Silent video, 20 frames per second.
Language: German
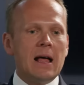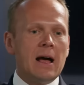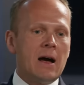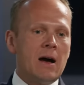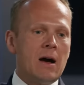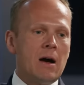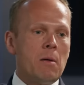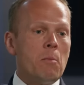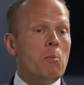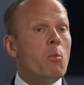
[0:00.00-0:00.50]

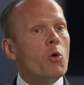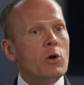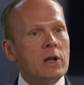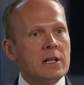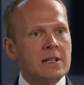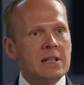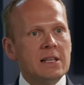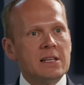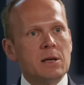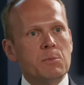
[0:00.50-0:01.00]
äh,
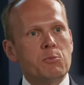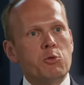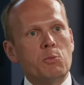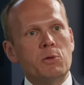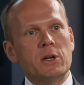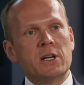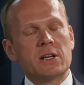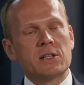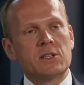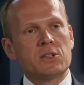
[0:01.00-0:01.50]
monatliche
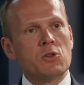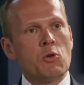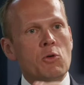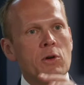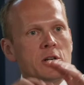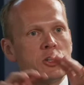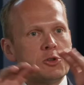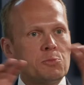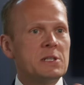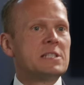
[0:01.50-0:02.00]

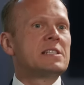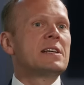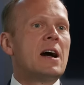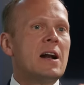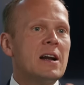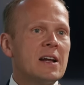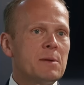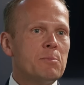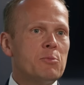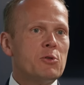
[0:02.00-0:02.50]
Publikationen,
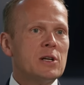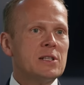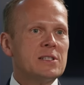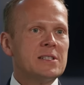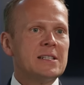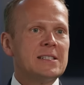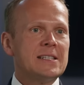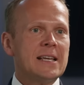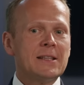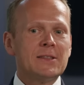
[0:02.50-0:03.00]
Spezialreports
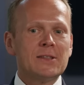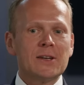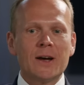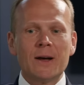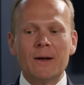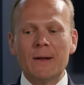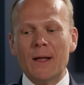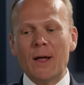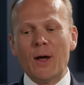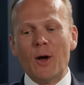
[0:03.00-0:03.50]
etc.